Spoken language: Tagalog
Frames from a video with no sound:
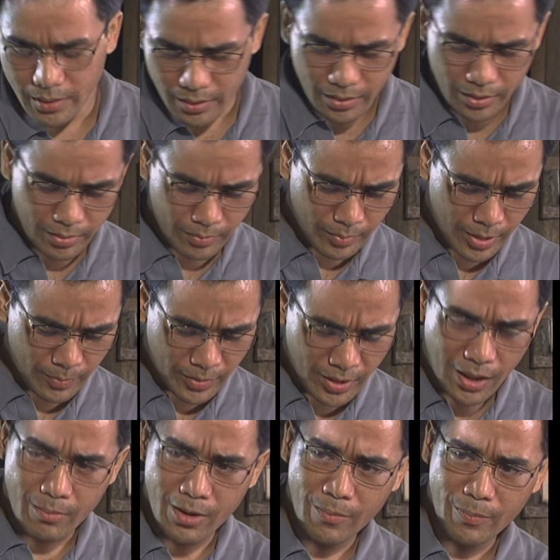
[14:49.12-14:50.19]
Eh, may
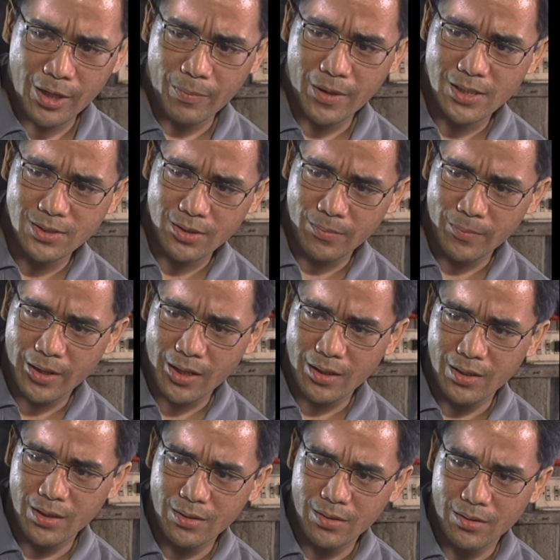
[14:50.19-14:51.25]
pinakaman yung pinapasok ng pera
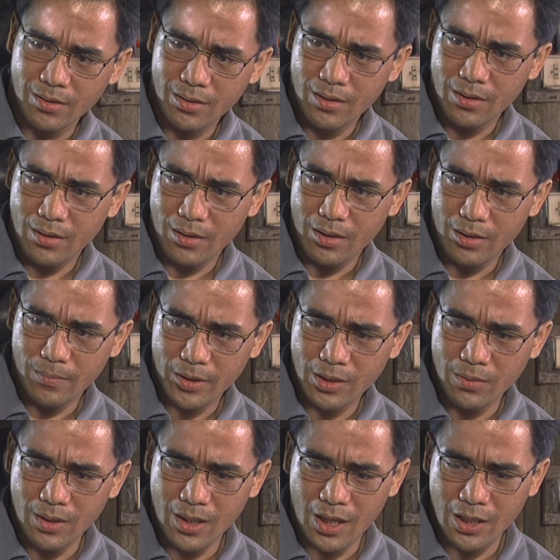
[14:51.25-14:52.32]
dito. Eh, pag
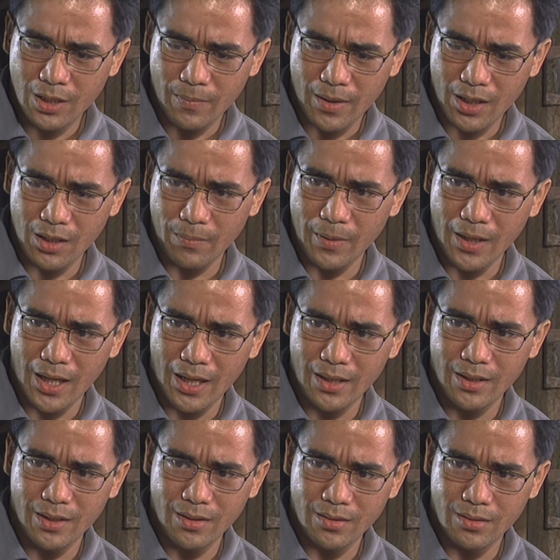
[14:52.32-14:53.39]
nawala ka, di parang napilayan
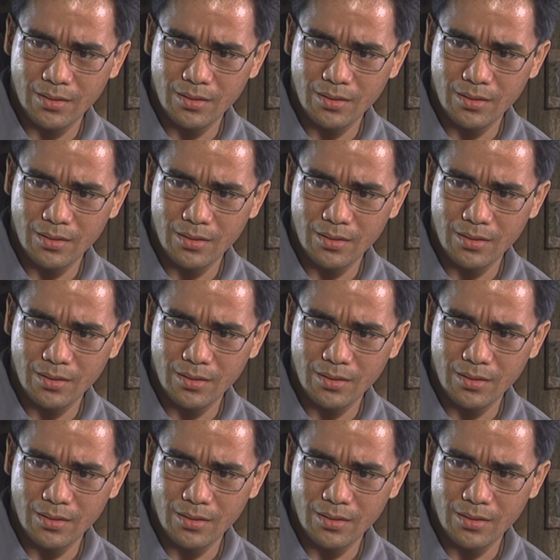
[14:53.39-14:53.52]
din ako.